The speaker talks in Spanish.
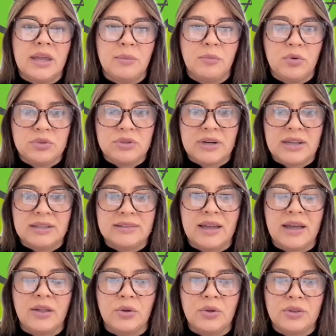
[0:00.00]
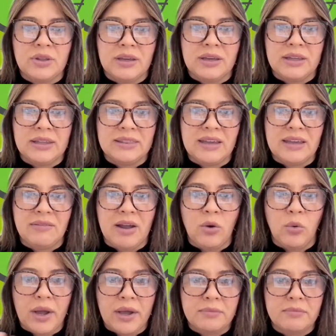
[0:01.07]
hemos tratado de, de
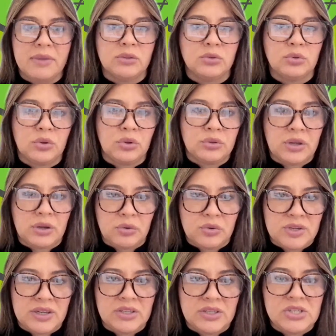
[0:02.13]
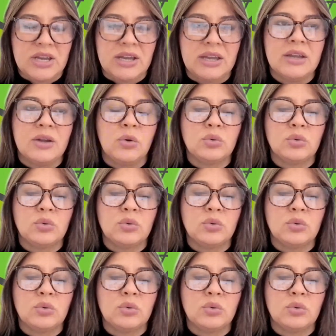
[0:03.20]
evaluar métodos de cosecha